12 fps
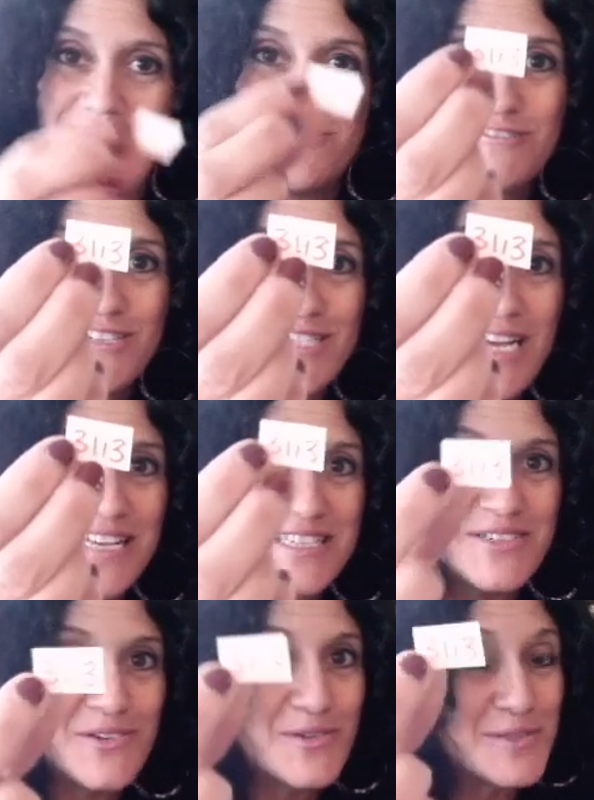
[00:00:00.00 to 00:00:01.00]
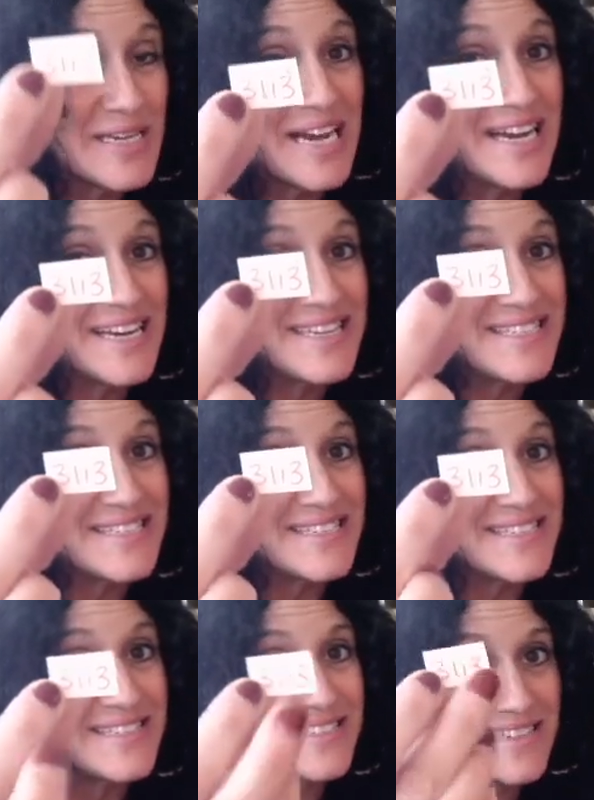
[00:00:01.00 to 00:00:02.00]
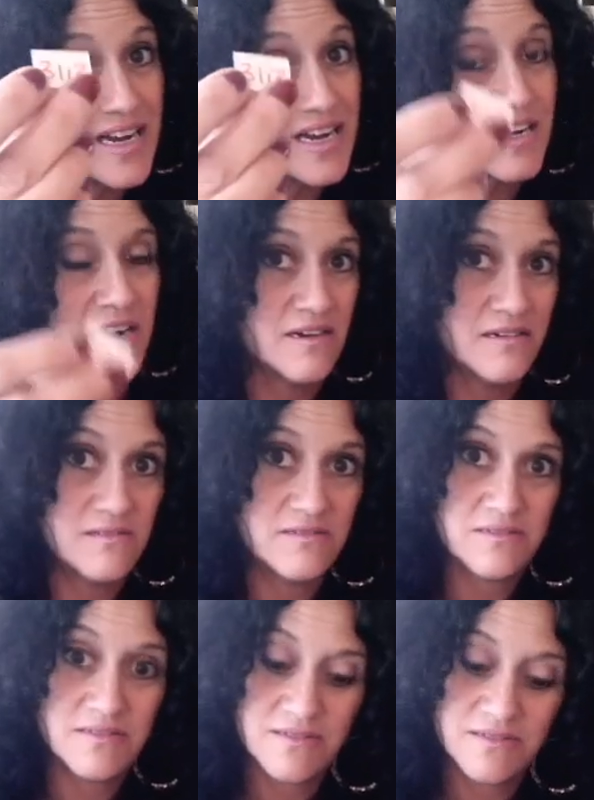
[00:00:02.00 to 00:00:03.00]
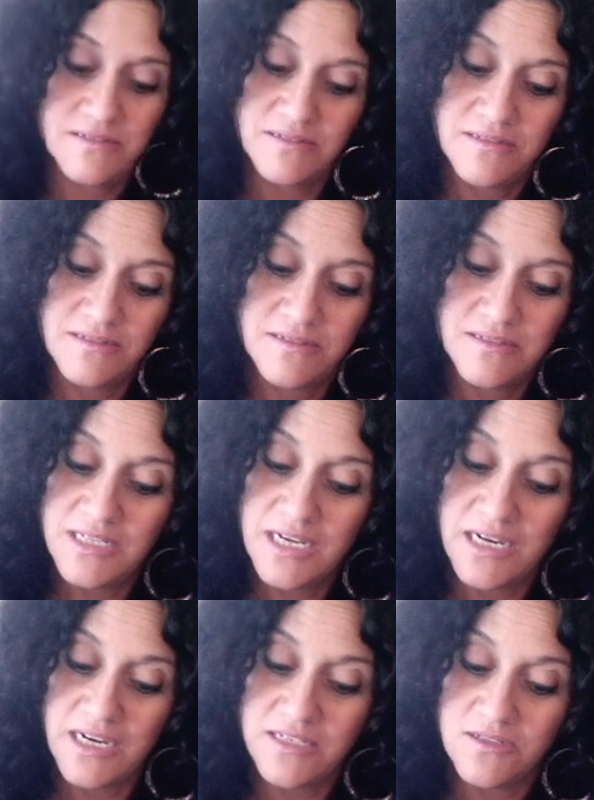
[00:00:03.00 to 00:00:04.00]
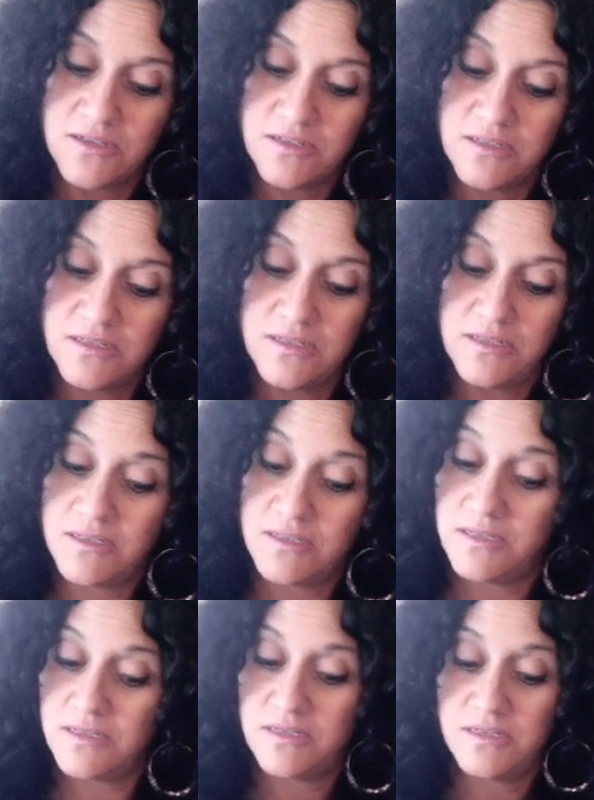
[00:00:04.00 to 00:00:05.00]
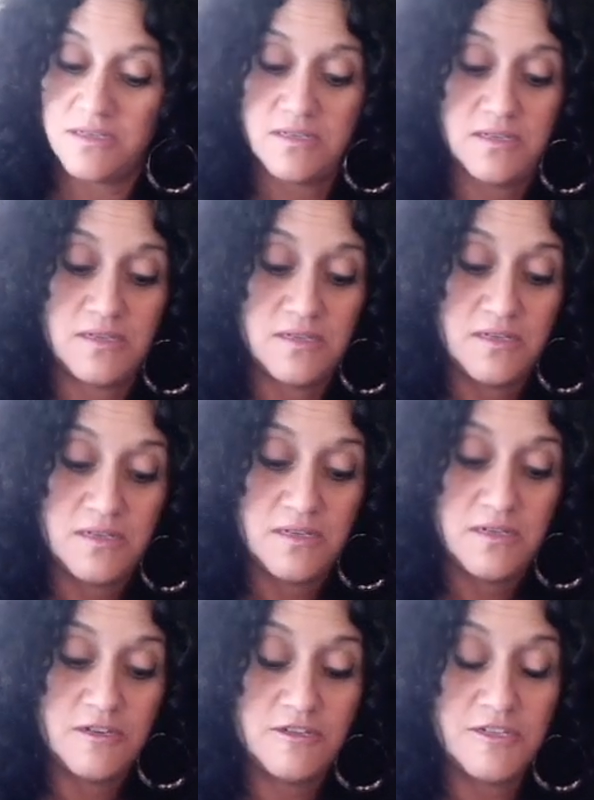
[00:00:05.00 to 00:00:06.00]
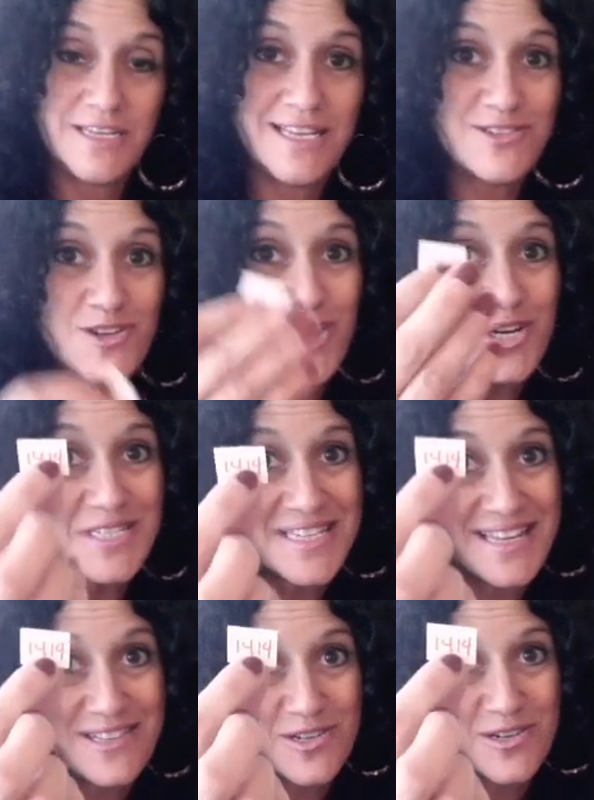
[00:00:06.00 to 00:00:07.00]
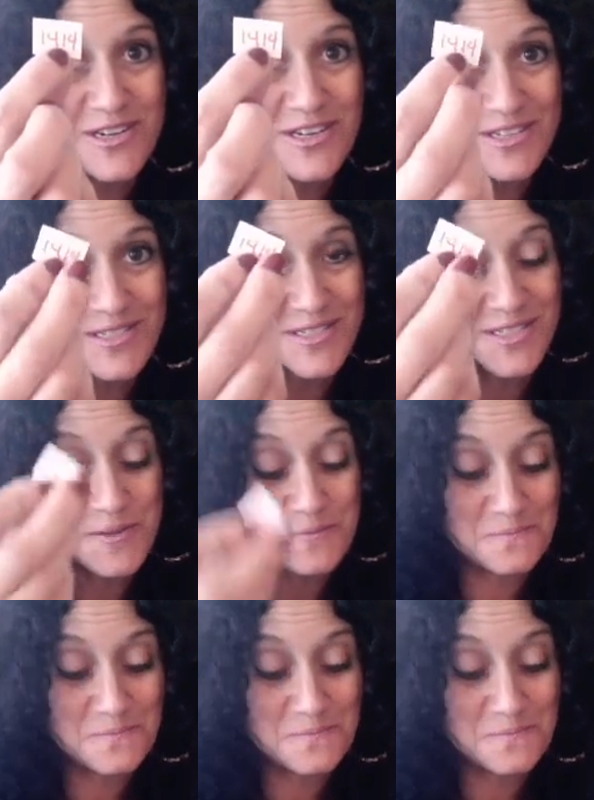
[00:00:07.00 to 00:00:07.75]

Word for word: On a 31 13 encore. Hier est sorti. On a 14 14.